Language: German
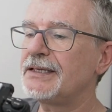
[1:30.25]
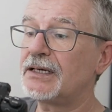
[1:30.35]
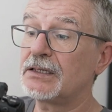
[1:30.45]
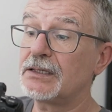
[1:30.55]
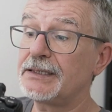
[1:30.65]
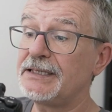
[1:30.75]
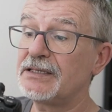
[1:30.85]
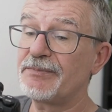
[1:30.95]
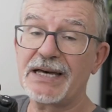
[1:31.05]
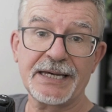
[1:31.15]

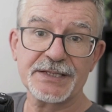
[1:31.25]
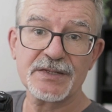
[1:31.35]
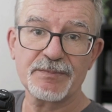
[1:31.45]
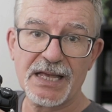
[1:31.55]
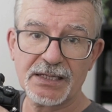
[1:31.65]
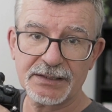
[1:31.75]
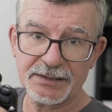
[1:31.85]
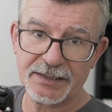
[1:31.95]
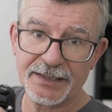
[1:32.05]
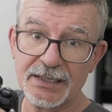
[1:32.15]
EM1 Mark
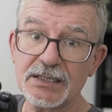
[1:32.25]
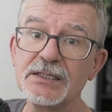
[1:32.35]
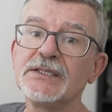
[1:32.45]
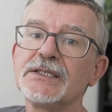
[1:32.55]
III,